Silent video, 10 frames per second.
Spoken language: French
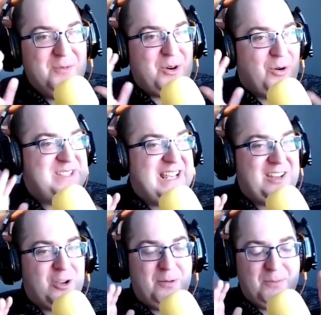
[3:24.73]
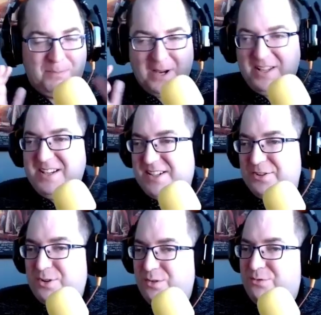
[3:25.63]
On dirait que pendant les
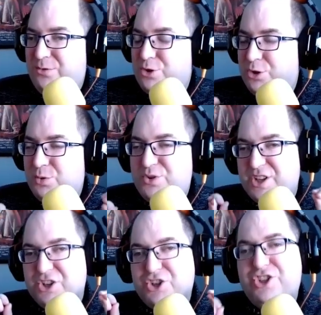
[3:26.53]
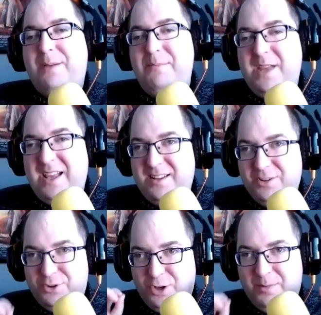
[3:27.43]
entrevues, je n'ose jamais
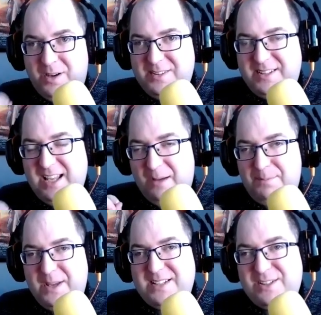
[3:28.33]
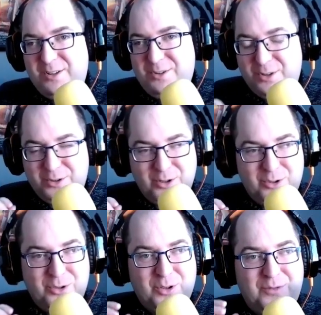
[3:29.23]
demander à personne
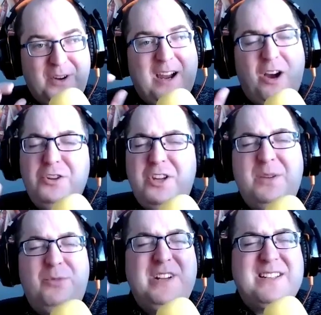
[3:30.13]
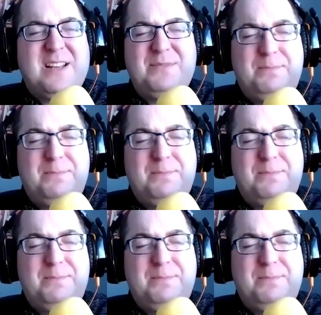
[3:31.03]
de, faire Oh, donnez-moi un exemple.